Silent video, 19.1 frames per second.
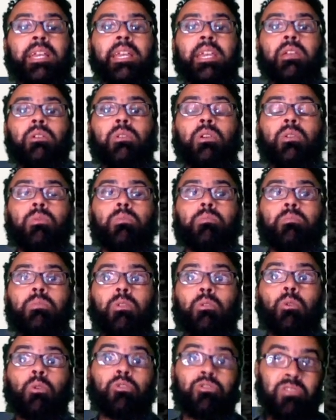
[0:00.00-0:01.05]
eu, eu, eu
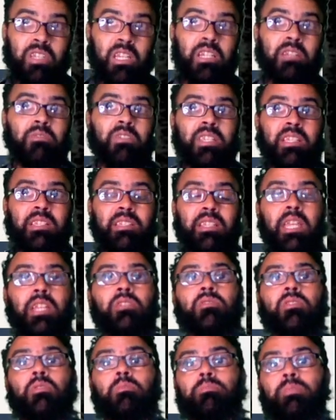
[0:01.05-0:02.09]
conselho que vocês
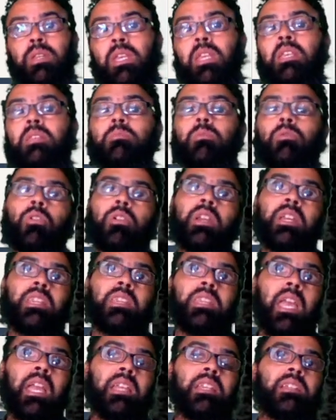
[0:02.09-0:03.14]
tentem usar o Prisma, qualquer
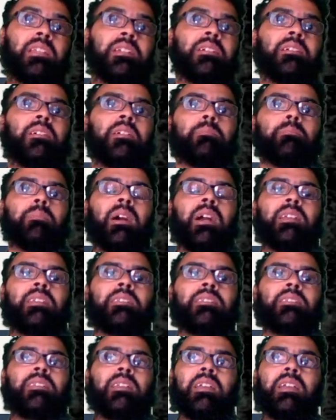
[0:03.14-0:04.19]
técnica
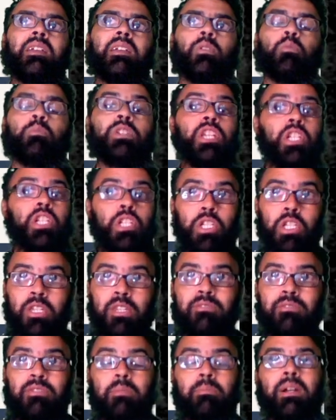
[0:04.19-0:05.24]
mais é,
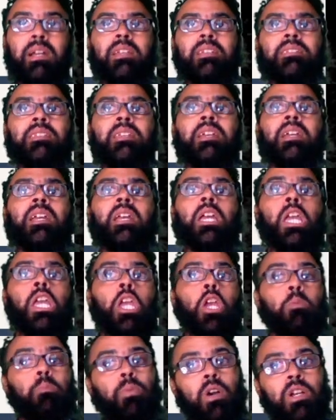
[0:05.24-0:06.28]
objetiva, mas
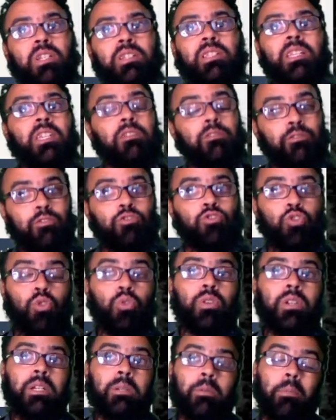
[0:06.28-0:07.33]
eu posso dizer que
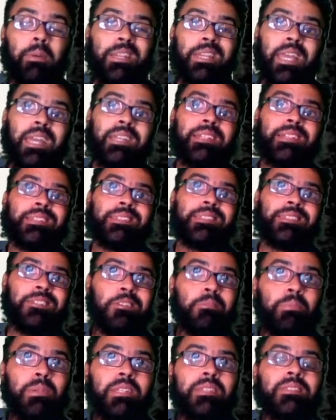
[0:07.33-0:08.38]
funciona. É uma técnica
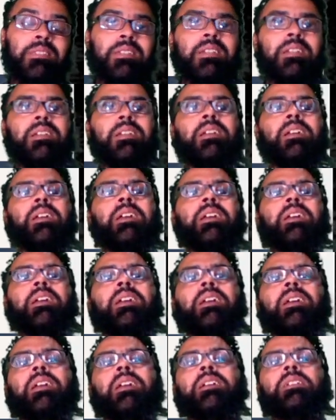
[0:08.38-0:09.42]
simples
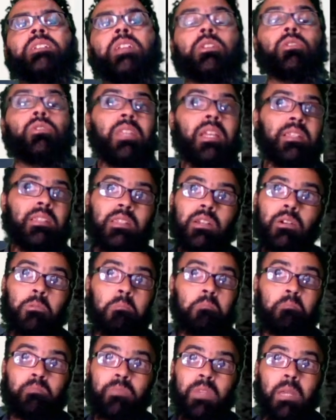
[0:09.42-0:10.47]
é, de
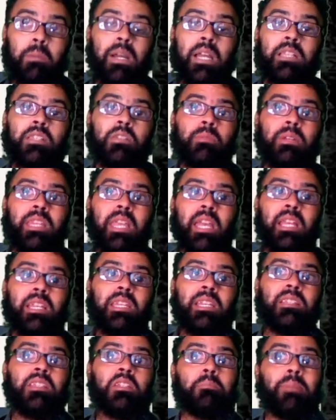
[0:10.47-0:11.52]
anotação, é mais uma técnica
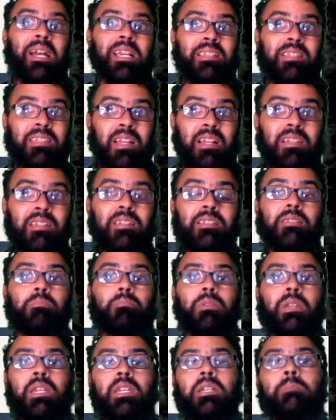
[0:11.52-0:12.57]
que exige bastante
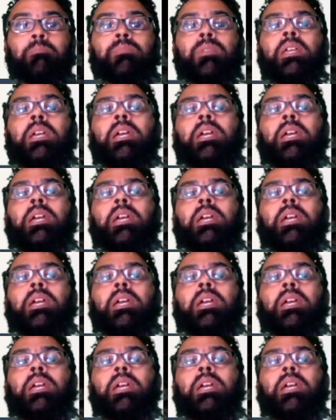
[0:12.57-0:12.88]
disciplina,